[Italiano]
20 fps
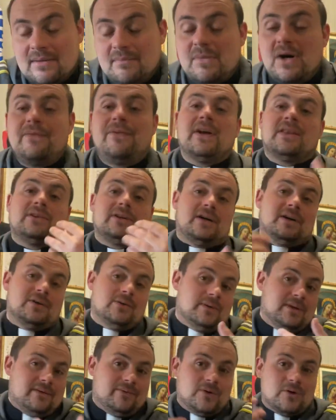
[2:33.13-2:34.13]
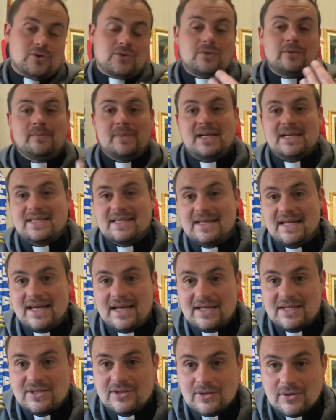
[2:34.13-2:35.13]
Ma ho fatto anche un lavoro su me
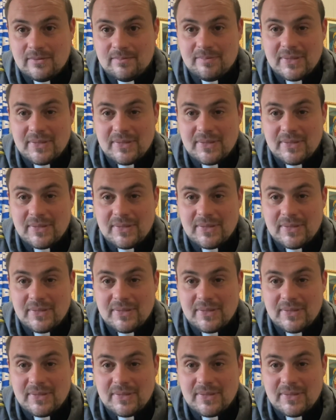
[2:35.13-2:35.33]
stesso,